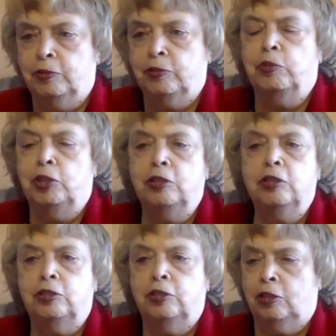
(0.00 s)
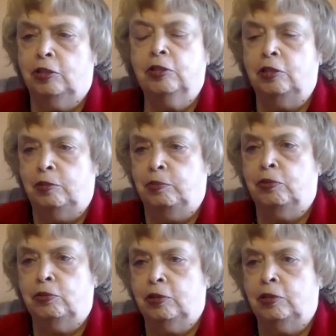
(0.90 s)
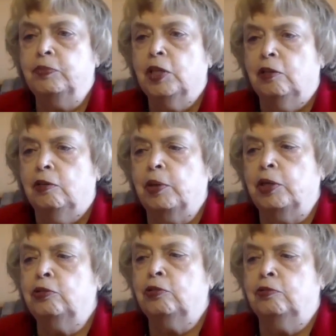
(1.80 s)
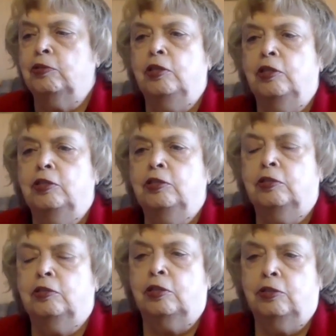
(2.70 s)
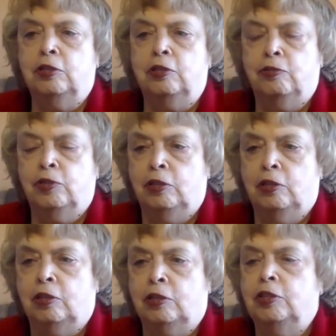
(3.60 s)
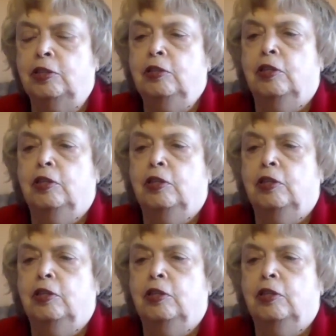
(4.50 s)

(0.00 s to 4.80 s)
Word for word: У меня есть рассылка просто почтовая, есть рассылка ВКонтакте,